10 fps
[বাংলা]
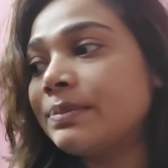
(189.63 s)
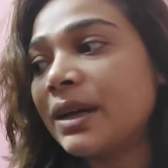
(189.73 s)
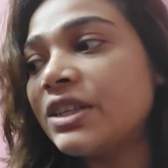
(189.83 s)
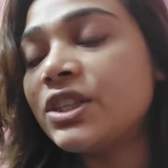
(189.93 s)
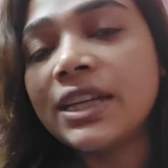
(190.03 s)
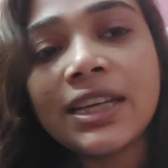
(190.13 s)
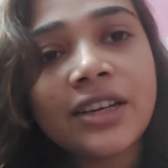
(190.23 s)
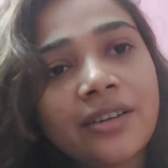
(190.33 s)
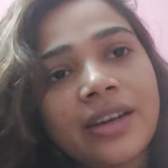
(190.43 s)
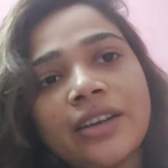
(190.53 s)
মাই
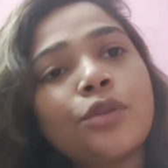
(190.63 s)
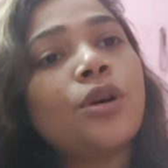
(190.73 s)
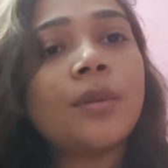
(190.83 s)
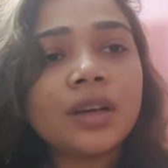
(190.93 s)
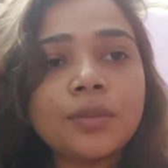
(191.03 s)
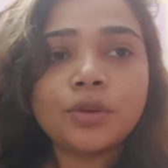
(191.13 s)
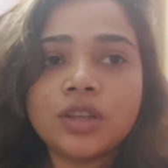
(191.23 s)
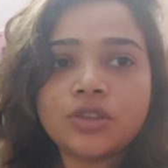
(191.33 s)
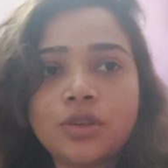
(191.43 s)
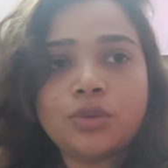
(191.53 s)
টেলার অ্যান্ড ও আমাকে
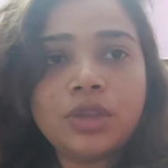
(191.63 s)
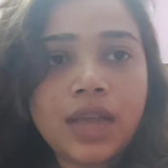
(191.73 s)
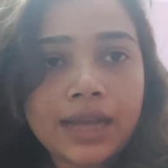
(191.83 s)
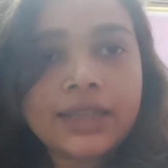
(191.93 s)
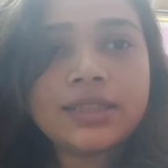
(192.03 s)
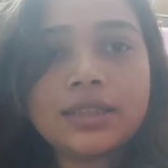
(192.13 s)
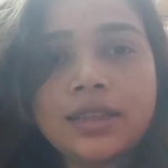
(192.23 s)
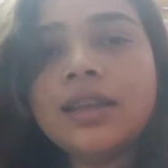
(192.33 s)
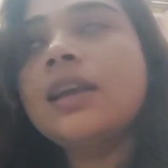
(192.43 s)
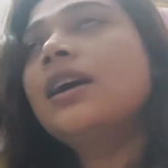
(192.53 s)
বলেছিল দুদিন আগে যেতে